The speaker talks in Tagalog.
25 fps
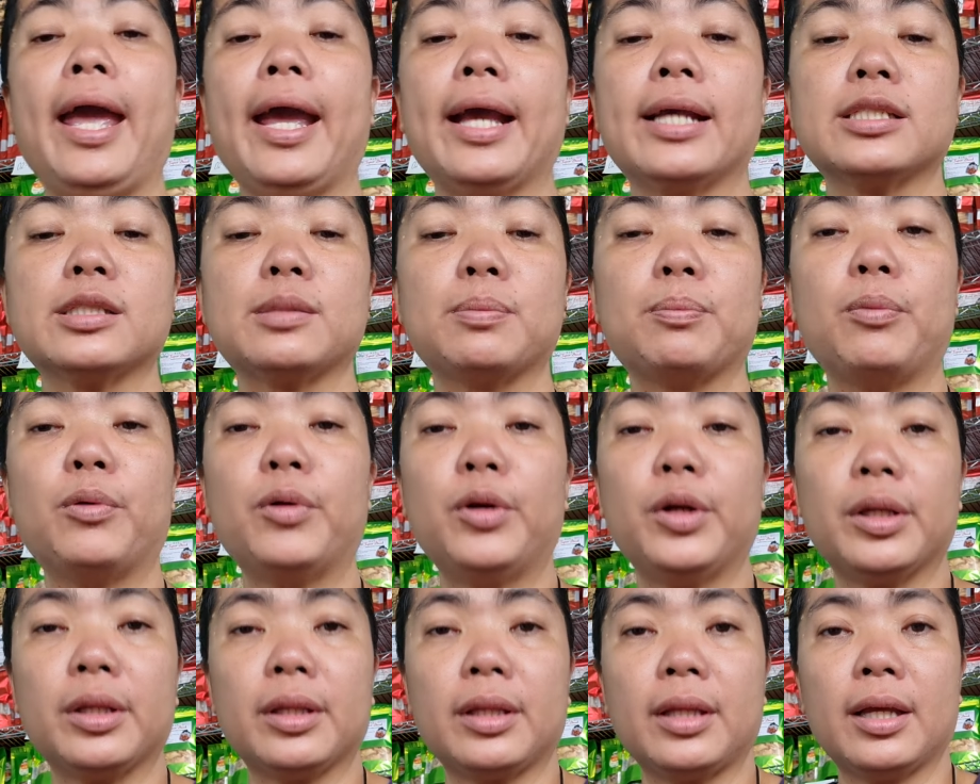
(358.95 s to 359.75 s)

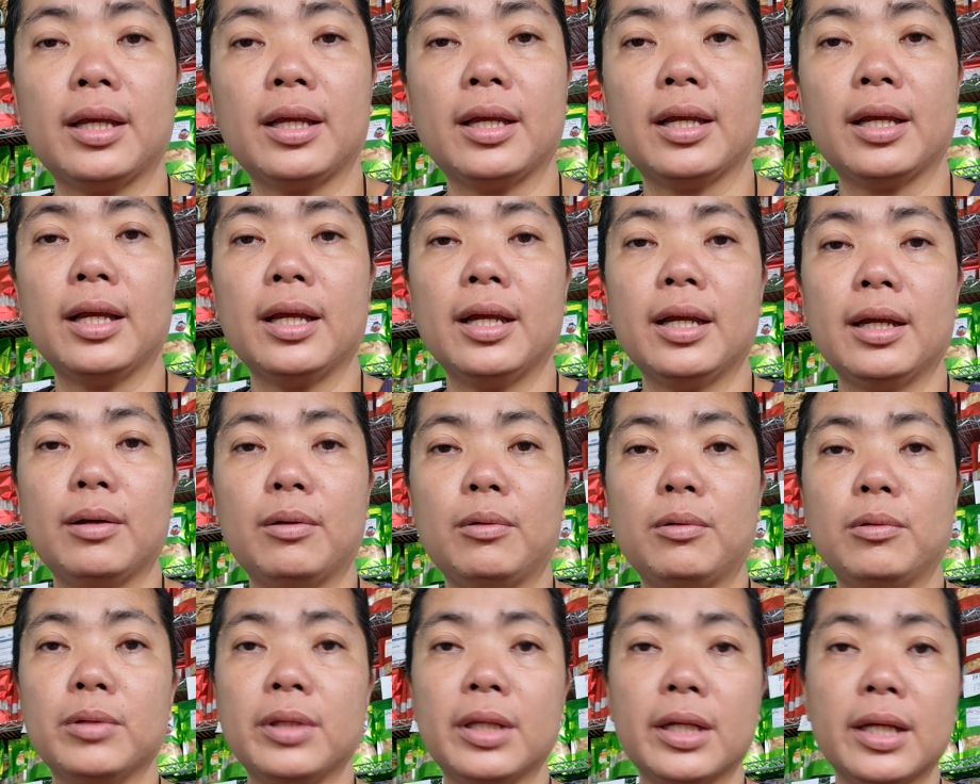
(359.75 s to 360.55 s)
export
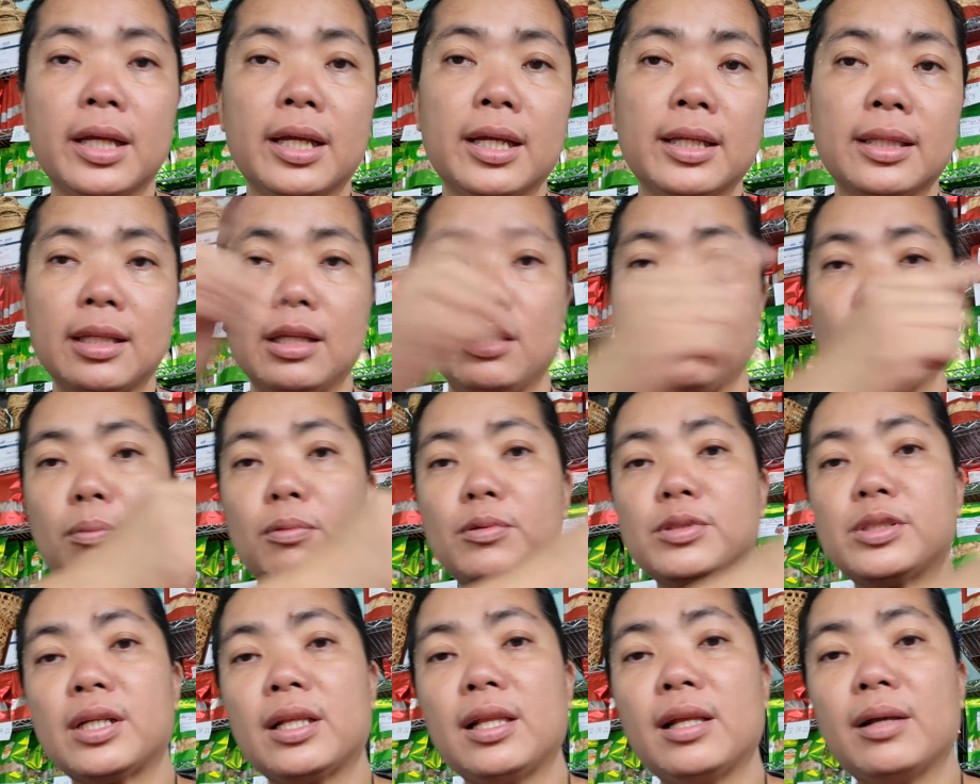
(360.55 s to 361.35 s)
kung nakikita
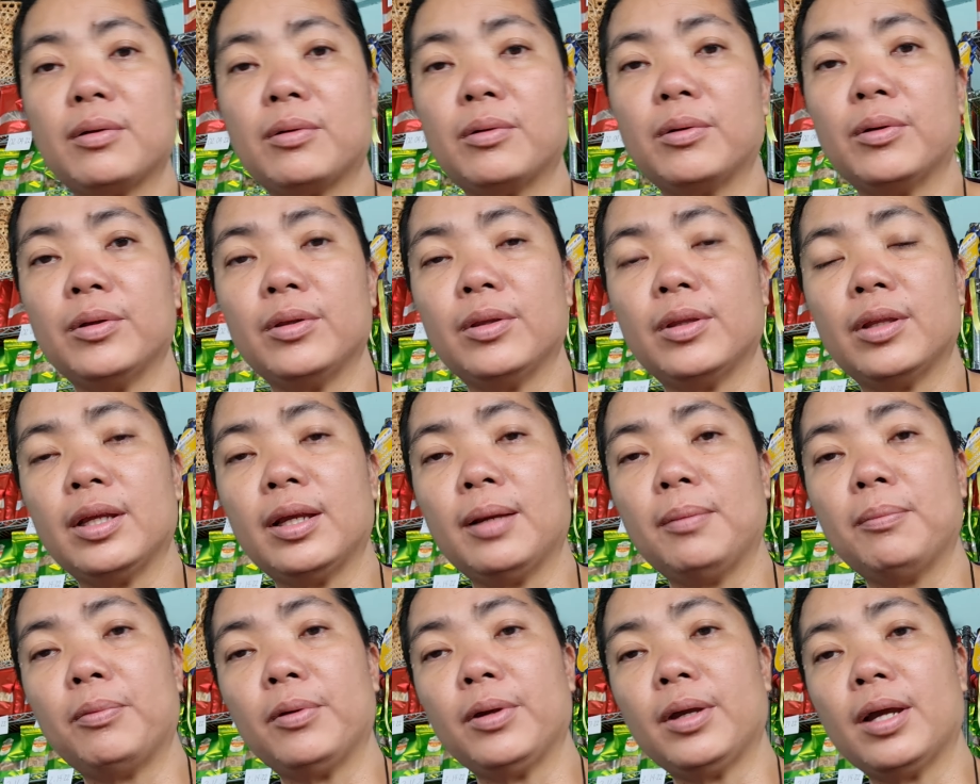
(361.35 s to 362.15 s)
niyo po sa likod,
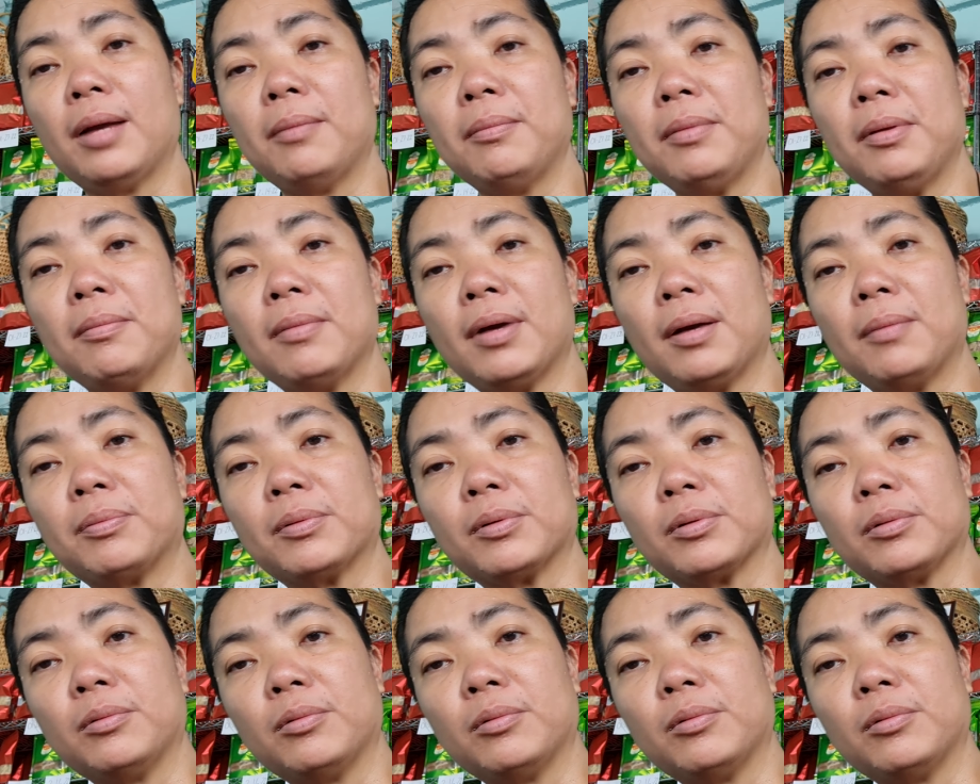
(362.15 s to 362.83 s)
yan po yung aming mga